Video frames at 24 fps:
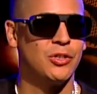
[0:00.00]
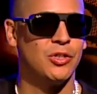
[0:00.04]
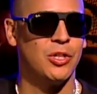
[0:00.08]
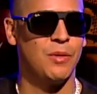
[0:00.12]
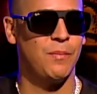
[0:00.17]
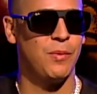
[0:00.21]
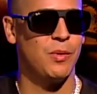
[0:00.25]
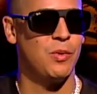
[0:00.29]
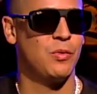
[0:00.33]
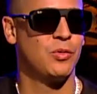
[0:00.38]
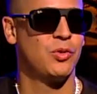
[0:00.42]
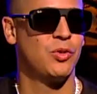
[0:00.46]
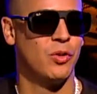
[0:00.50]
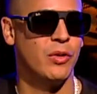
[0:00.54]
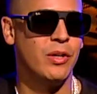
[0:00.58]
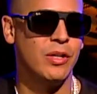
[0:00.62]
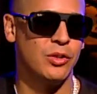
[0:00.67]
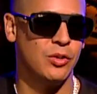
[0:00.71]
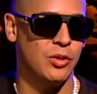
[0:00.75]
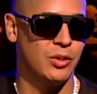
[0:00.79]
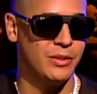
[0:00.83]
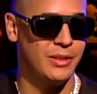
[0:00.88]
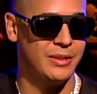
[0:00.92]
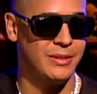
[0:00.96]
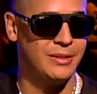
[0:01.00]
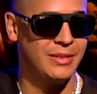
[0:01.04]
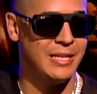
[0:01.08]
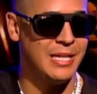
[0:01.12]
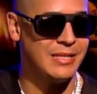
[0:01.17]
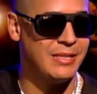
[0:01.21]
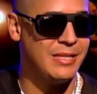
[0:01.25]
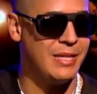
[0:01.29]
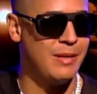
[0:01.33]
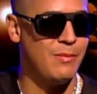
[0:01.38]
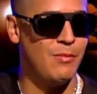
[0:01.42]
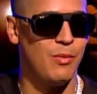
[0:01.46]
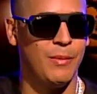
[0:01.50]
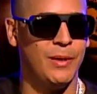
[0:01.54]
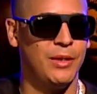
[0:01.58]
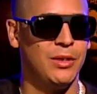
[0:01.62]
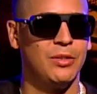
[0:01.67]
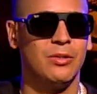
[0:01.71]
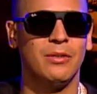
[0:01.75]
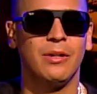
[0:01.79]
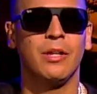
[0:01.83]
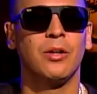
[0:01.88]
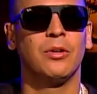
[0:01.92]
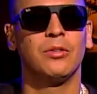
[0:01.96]
soy productor, entonces desde el
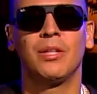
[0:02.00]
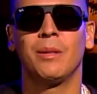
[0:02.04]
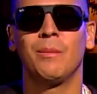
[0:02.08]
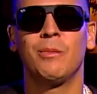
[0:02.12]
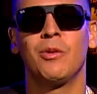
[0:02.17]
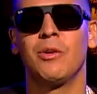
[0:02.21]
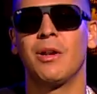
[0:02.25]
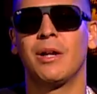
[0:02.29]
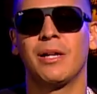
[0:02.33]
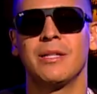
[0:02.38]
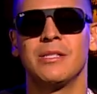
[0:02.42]
momento en que yo termino una